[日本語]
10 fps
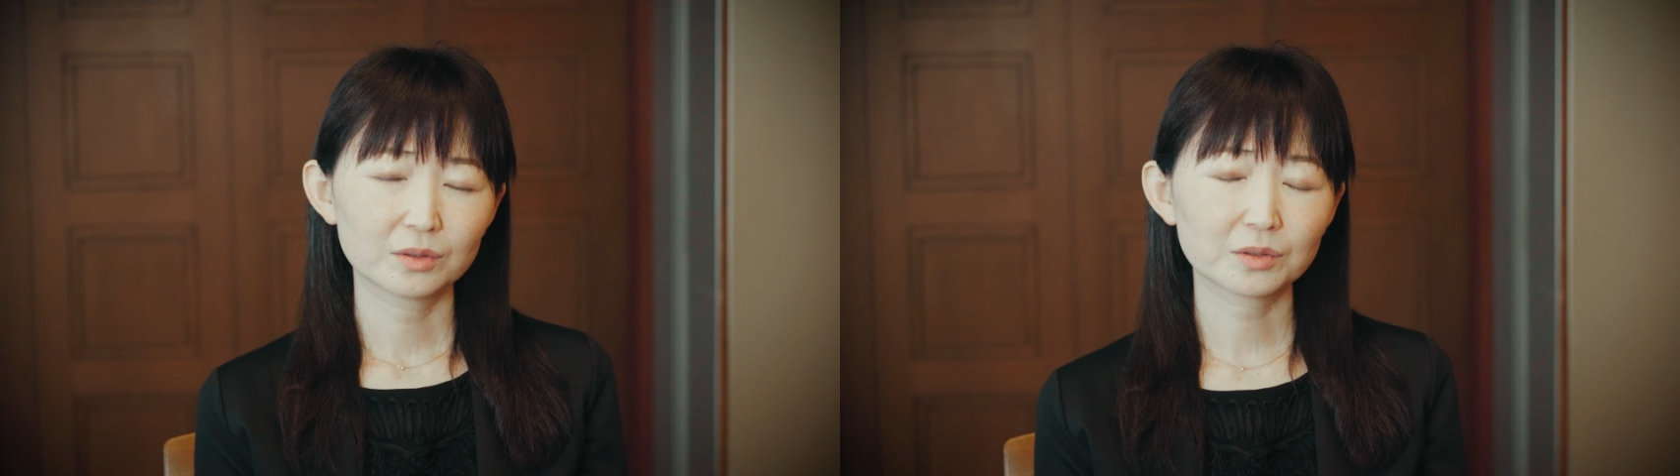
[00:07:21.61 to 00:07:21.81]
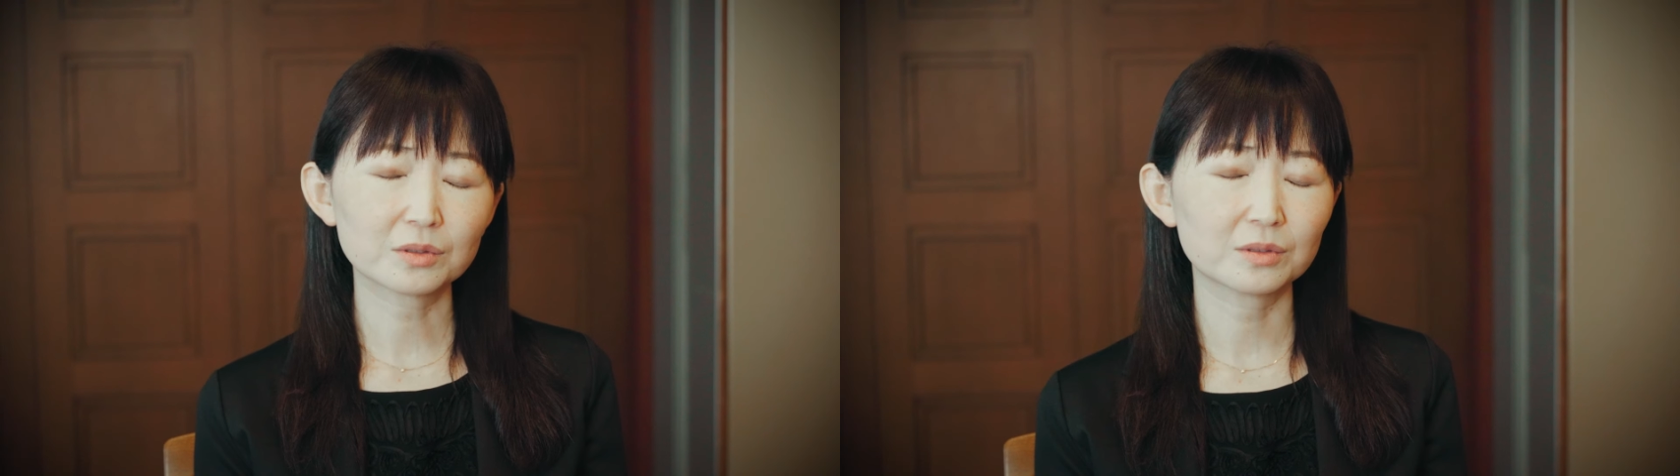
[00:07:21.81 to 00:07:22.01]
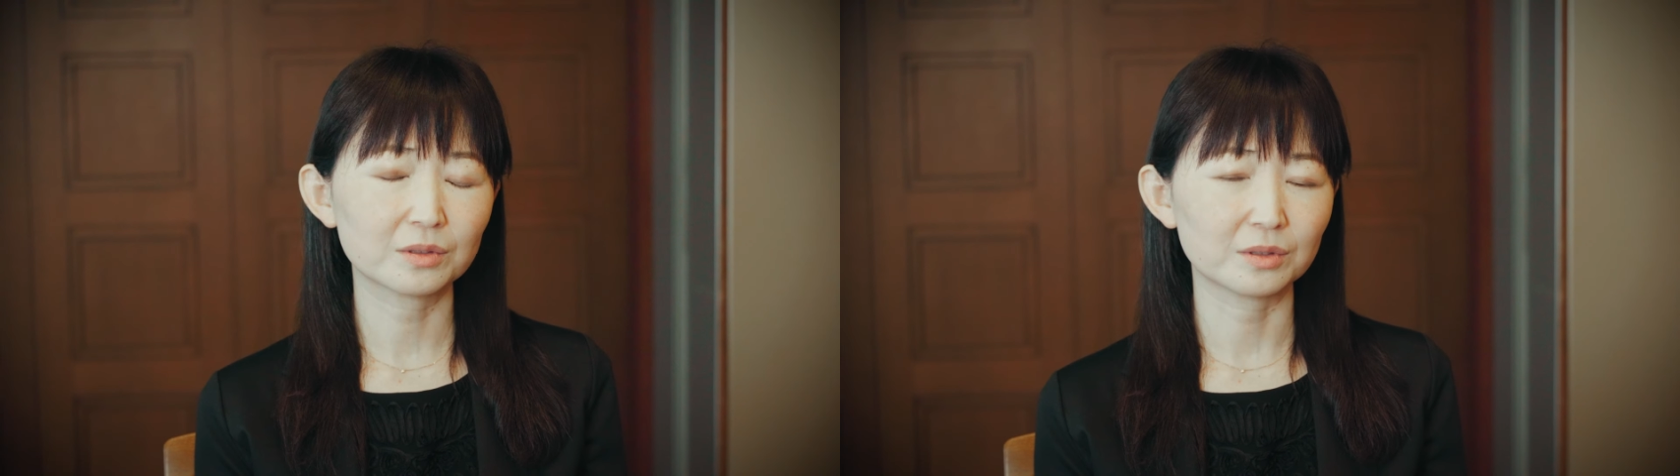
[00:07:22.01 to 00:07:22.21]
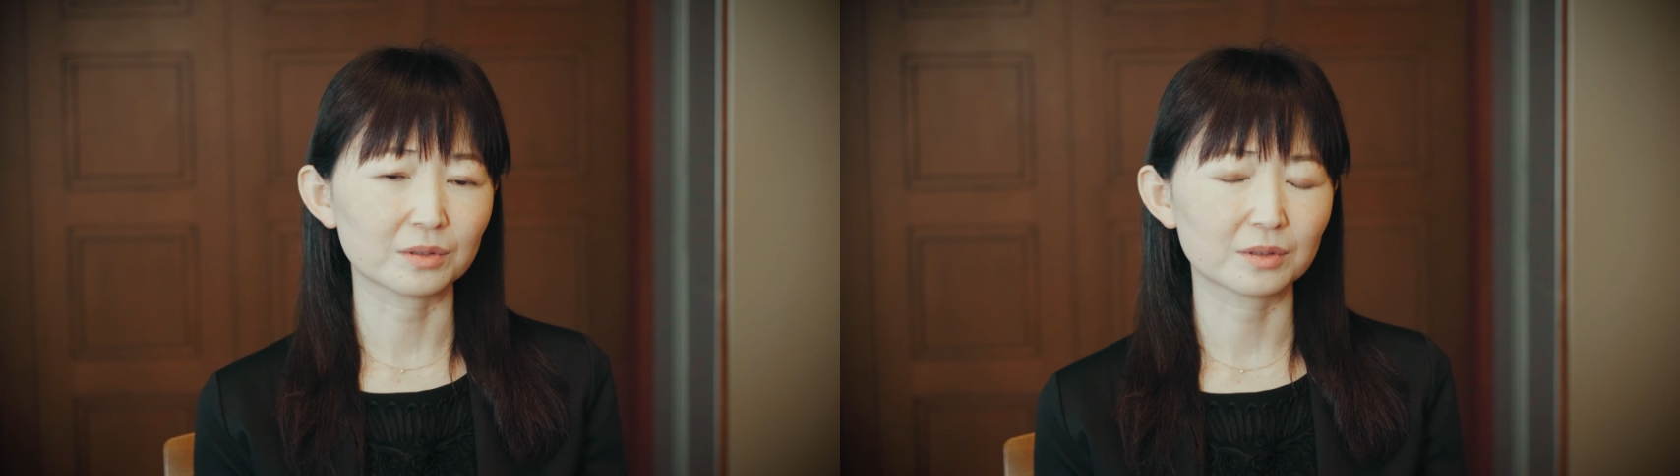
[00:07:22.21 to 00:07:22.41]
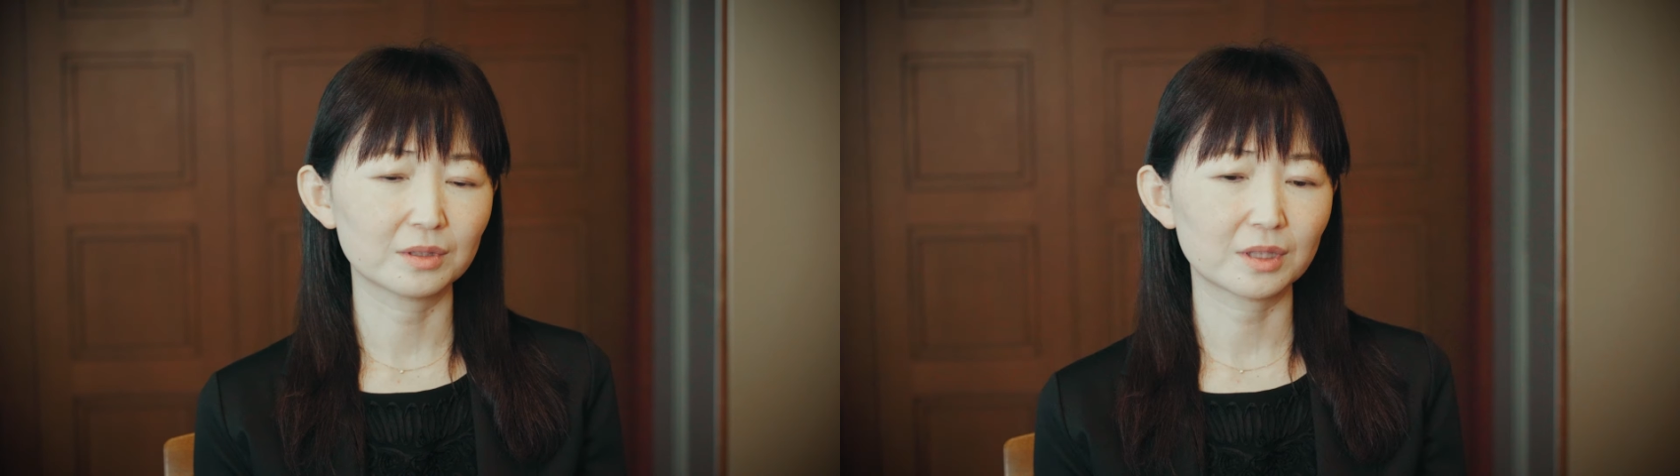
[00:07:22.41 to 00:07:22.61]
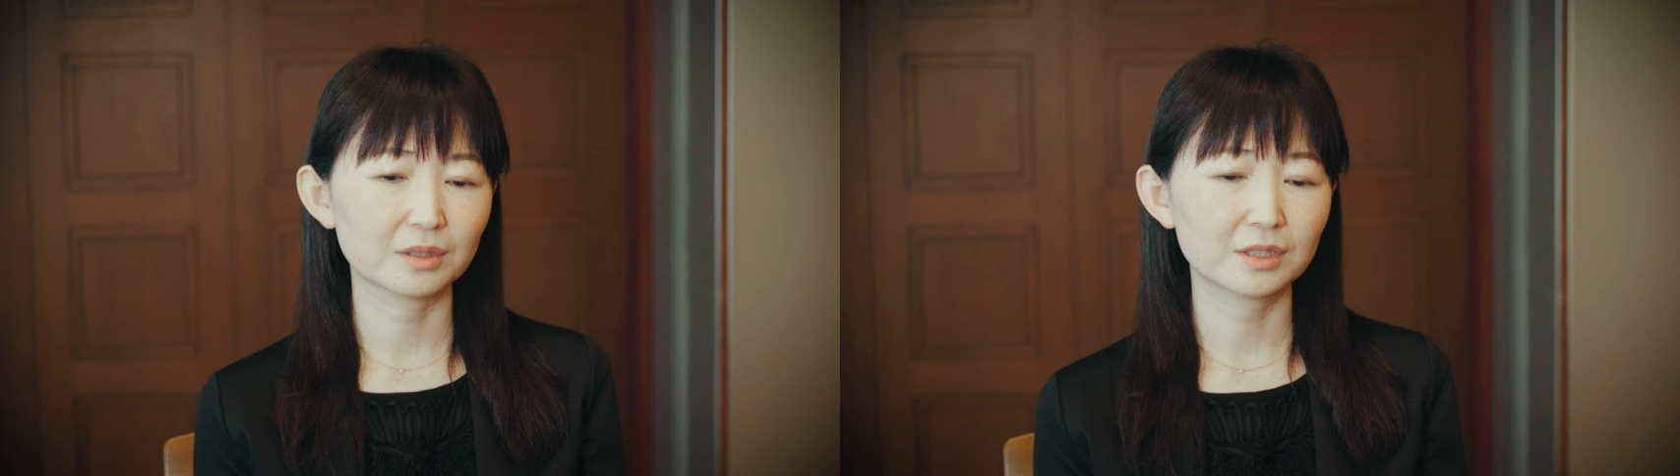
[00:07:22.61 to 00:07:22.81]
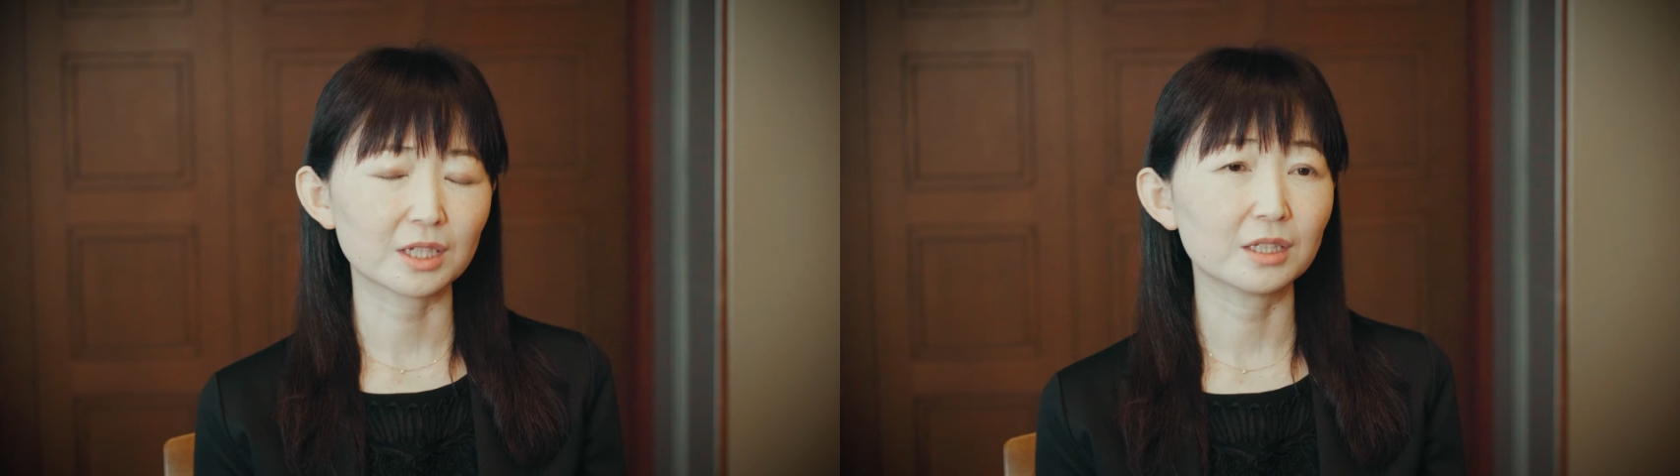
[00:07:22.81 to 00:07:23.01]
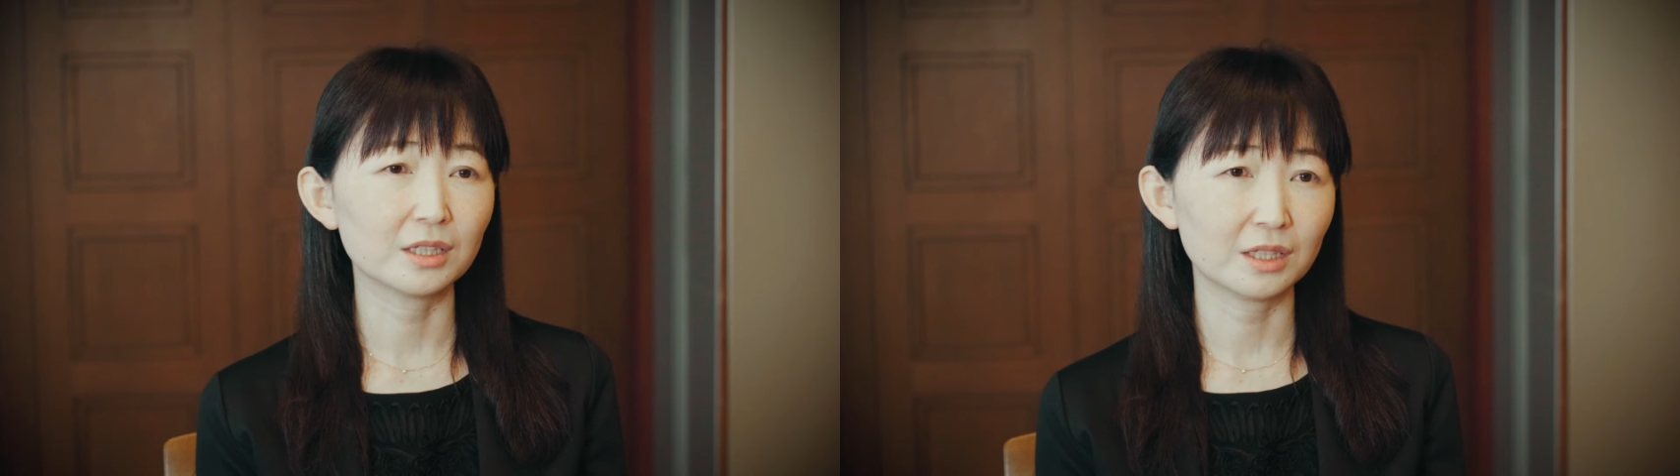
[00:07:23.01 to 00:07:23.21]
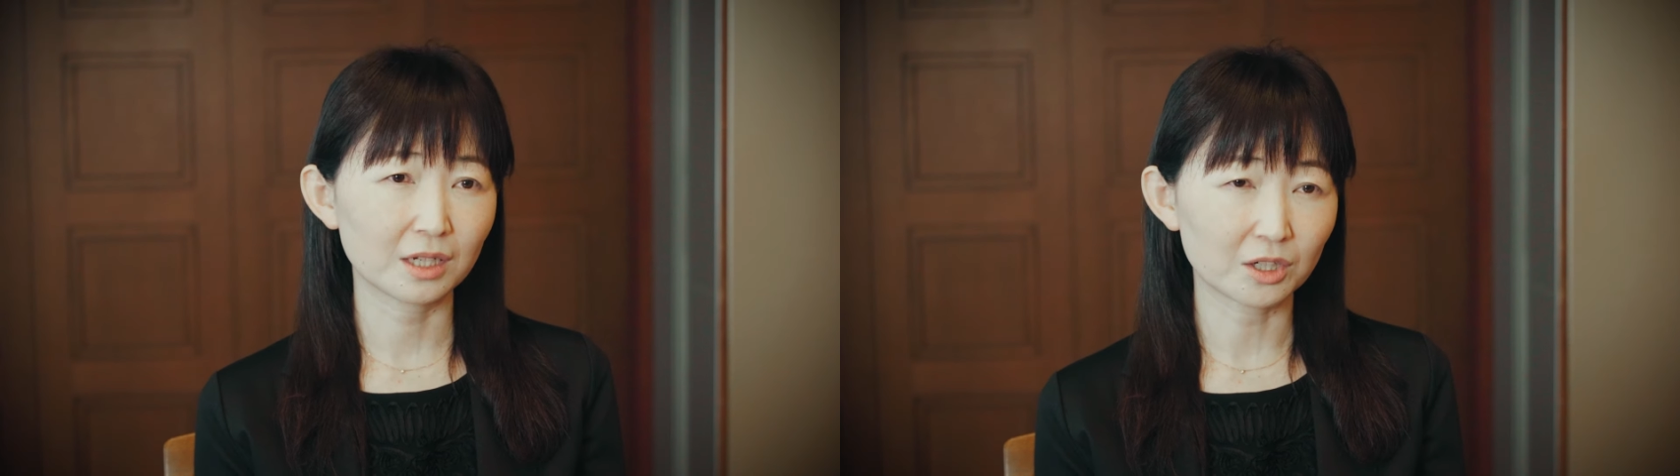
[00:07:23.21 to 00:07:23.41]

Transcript: すごく責任